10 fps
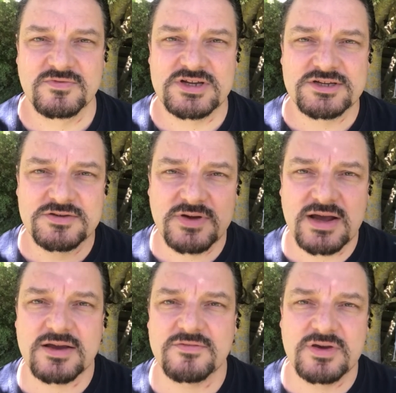Wenn ich dich
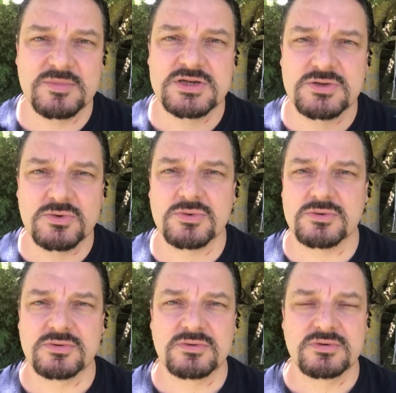frage, wer bist du?
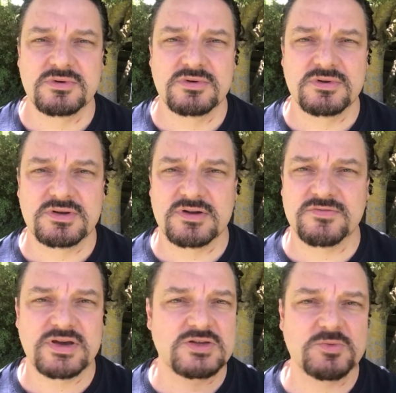
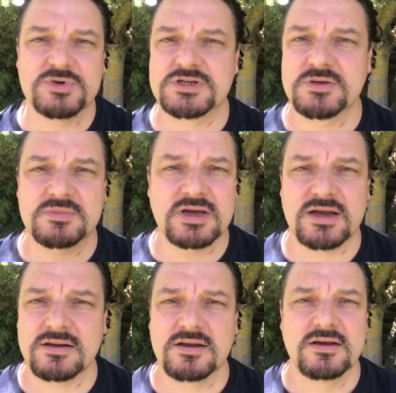Dann fängst du bestimmt
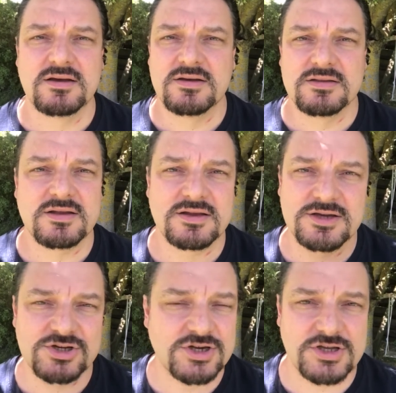an, deine
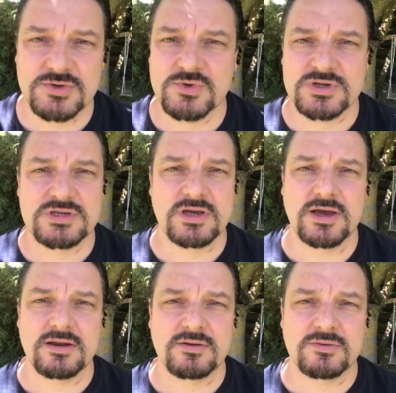Geschichte zu
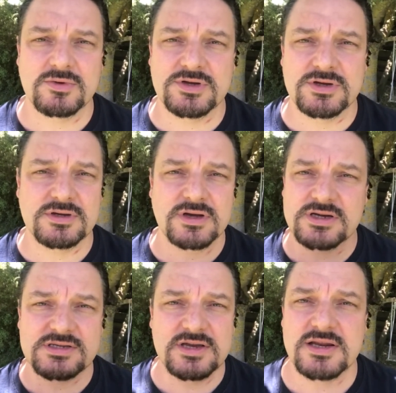erzählen oder
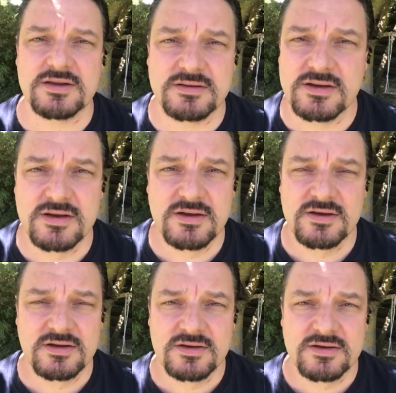erzählen,
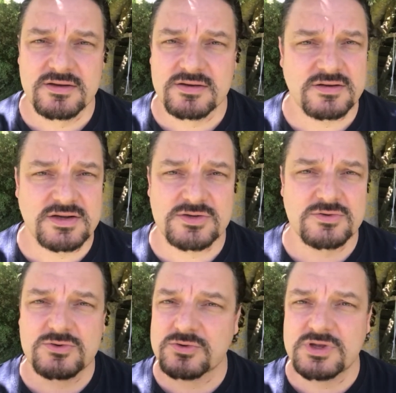dass
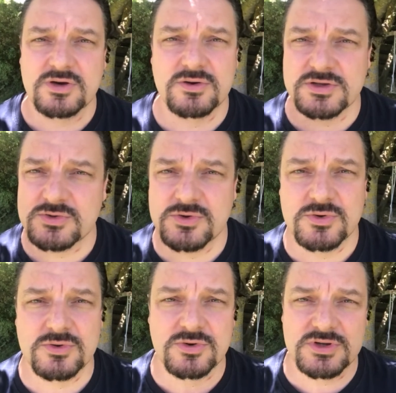du zu dick oder zu
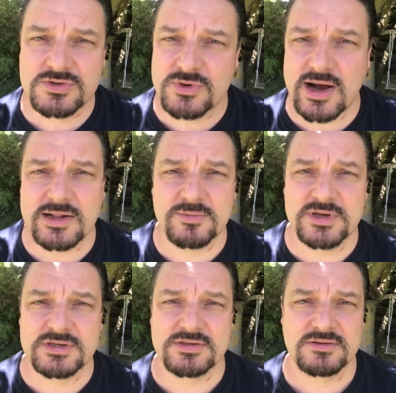jung oder zu alt
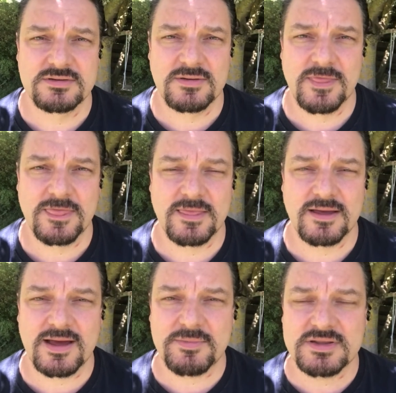bist.
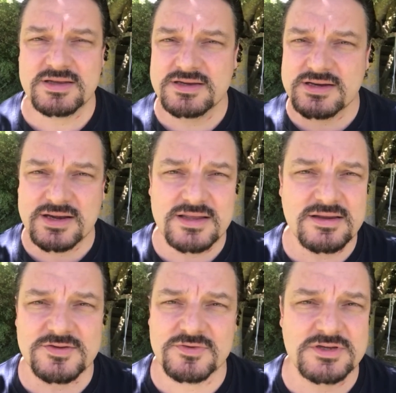Aber ich
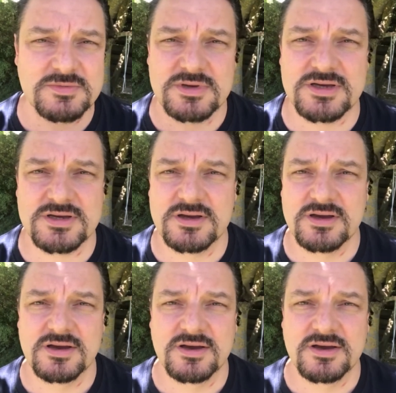rede nicht von diesem Ich